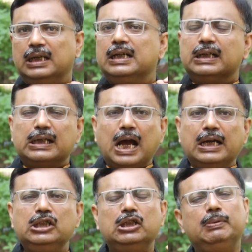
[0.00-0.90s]
এটাটা
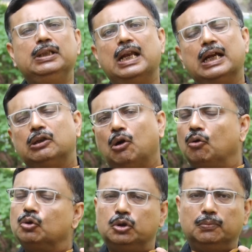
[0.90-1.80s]
আইনজীবীদের একটা
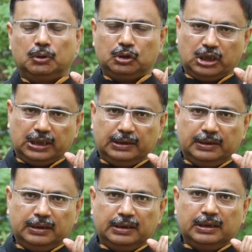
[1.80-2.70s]
অংশ বলছেন
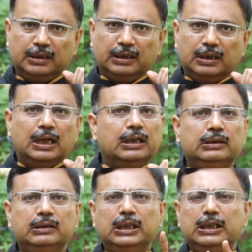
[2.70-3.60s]

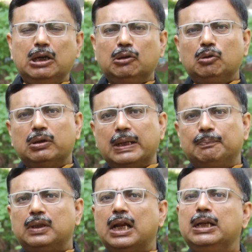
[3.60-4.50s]
দ্বিতীয়ত
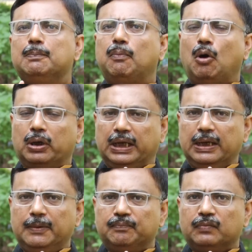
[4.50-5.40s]
গ্রেপ্তারির পরে
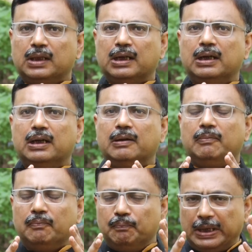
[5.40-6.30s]

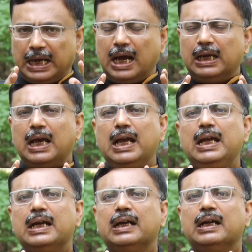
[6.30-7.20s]
বেহালায়
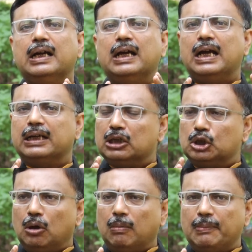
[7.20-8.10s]
একটা
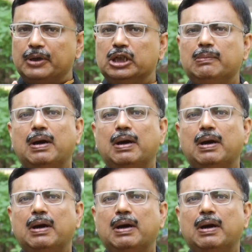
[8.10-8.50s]
সমাবেশে